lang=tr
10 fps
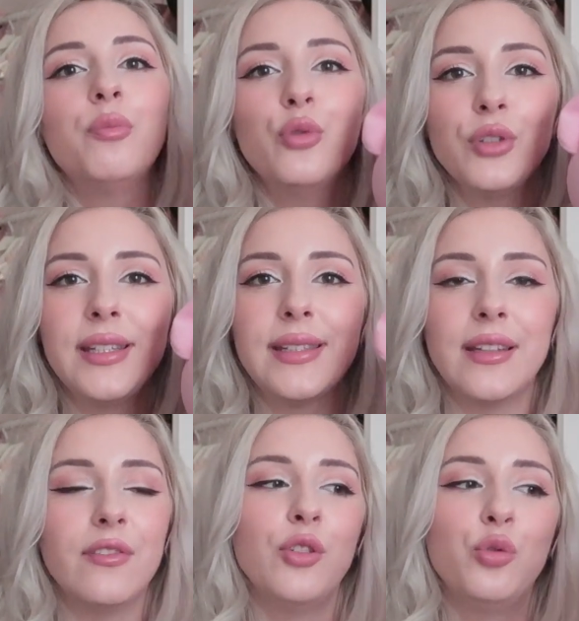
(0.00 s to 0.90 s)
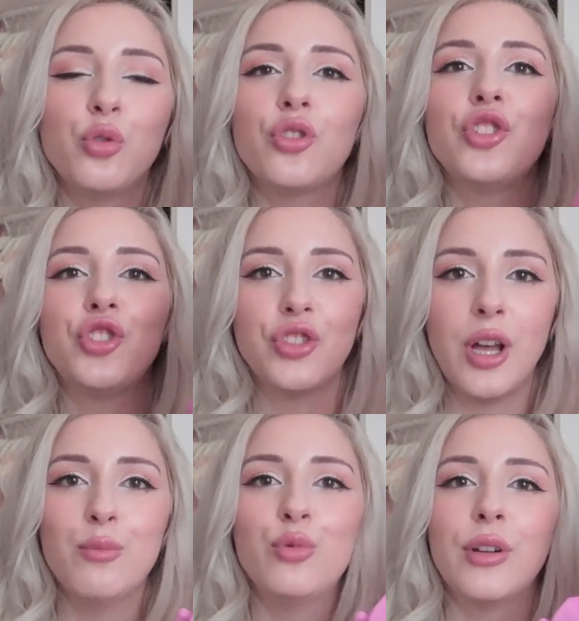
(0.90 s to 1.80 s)
bunu istedim ve yurt
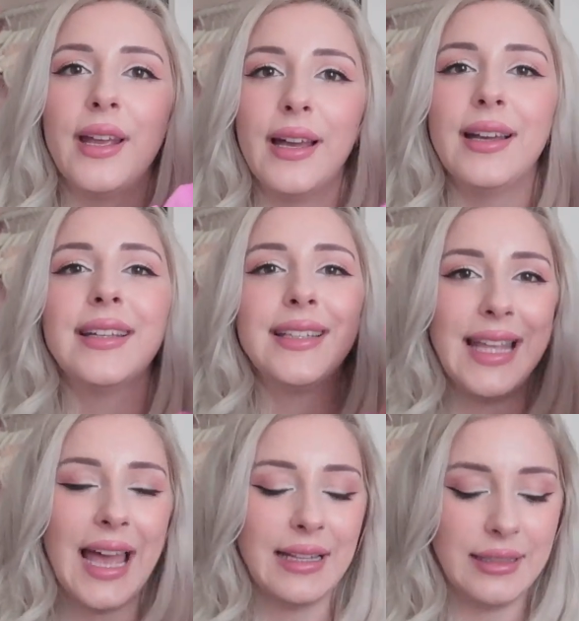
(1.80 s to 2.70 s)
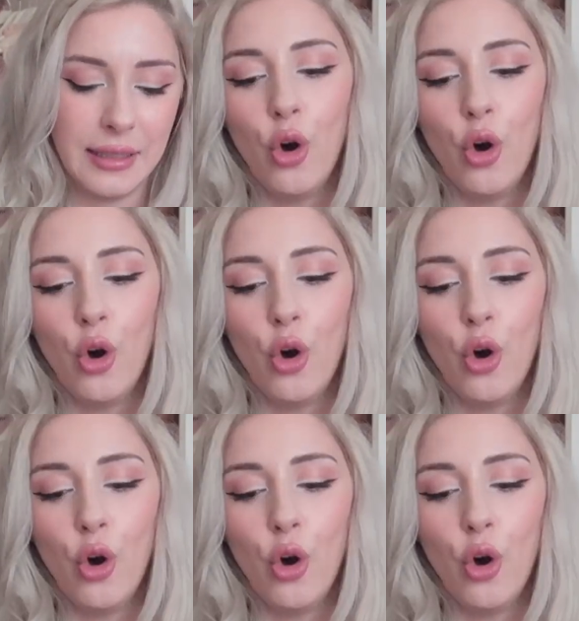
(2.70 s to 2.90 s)
dışından buraya geldi.